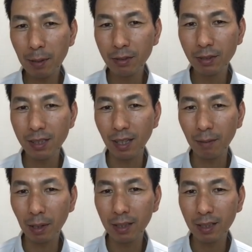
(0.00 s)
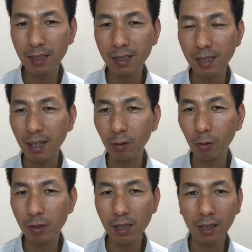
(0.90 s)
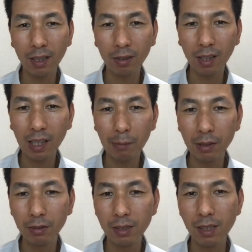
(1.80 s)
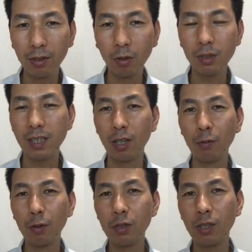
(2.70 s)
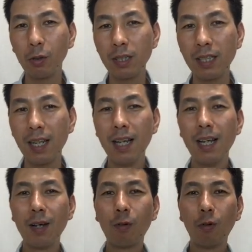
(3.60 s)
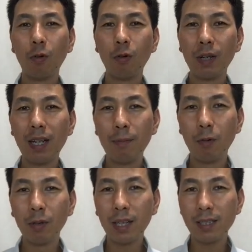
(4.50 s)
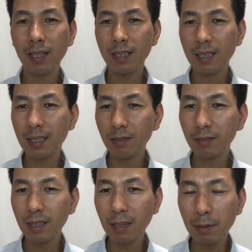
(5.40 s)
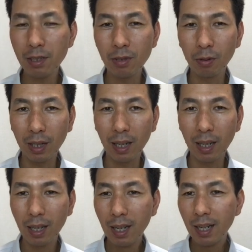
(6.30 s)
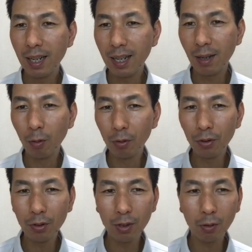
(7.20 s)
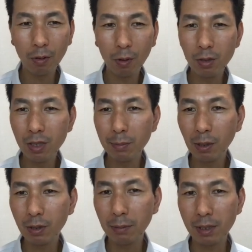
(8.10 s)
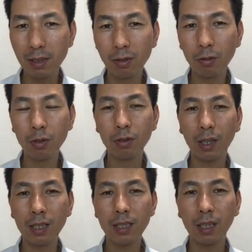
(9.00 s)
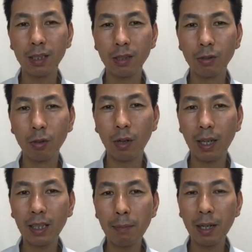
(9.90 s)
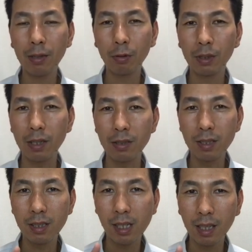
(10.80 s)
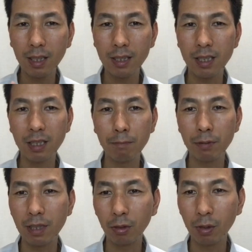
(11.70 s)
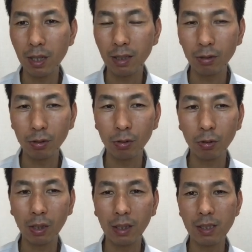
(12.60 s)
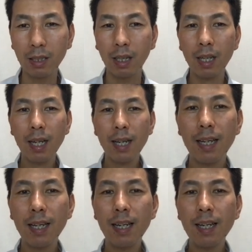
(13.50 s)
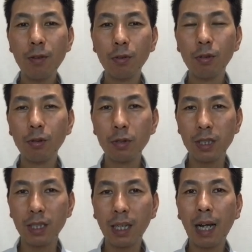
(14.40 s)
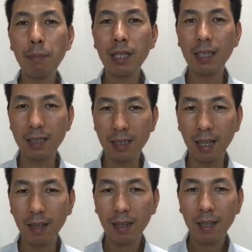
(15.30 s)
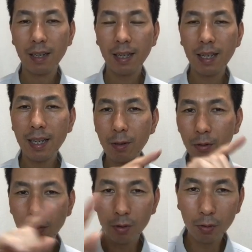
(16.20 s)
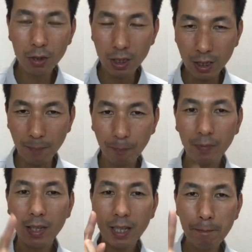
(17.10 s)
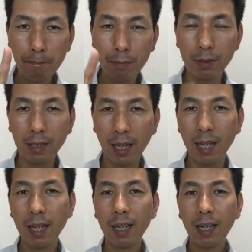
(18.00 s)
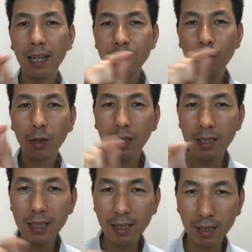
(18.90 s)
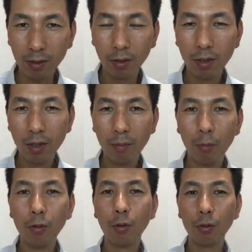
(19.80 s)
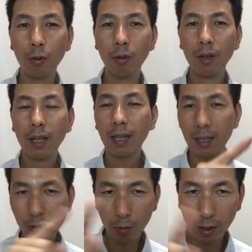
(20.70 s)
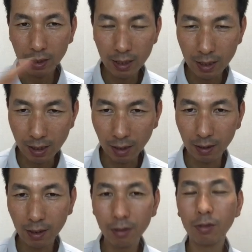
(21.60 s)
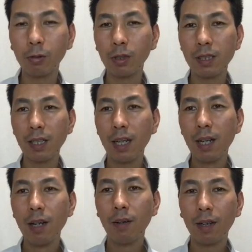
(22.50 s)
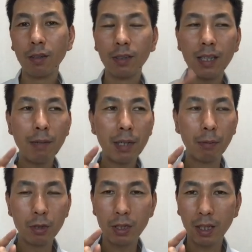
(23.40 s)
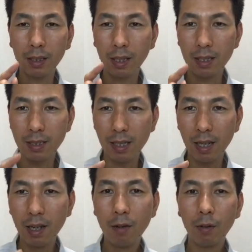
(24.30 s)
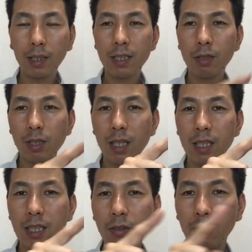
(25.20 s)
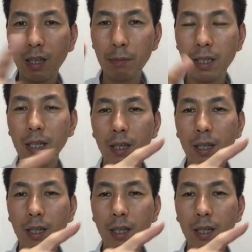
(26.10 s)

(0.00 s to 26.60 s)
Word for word: 羽裕二さん、マッキンゼーのコンサルタント赤羽裕二さんの0秒思考ですね。これもね、最近売れてますよね。本当にこれはおすすめでございます。どういう話かっていうと、頭が良くなる世界一シンプルなトレーニングということなんですが、A4 の用紙、紙にですね、A4 の用紙に1分で箇条書きにしなさいと。物事を箇条書きにしなさいっていうことですね。悩みがもしあったらですね、私の最近の悩み、